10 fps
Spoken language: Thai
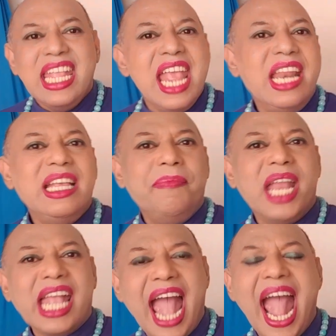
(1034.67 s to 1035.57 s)
อย่าลืม
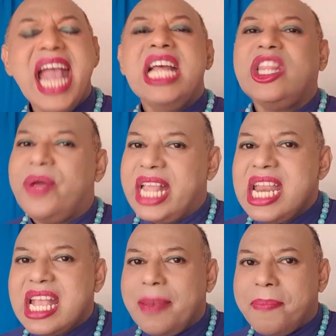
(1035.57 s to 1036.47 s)
นะคะตัวท่าน
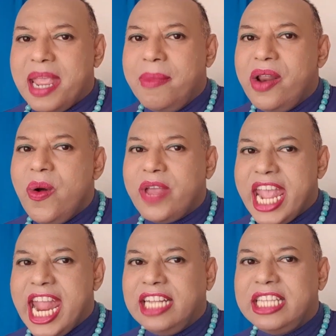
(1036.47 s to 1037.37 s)
ที่เกิดปีมะโรง
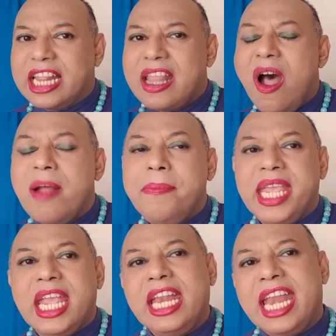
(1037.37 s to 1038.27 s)
เองจะต้อง
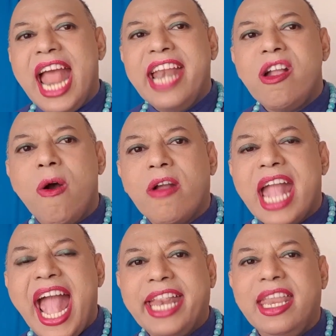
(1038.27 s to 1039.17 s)
มีในด้านของ
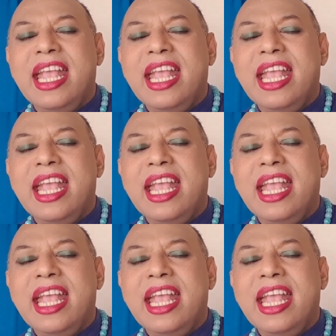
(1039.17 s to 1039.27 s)
การ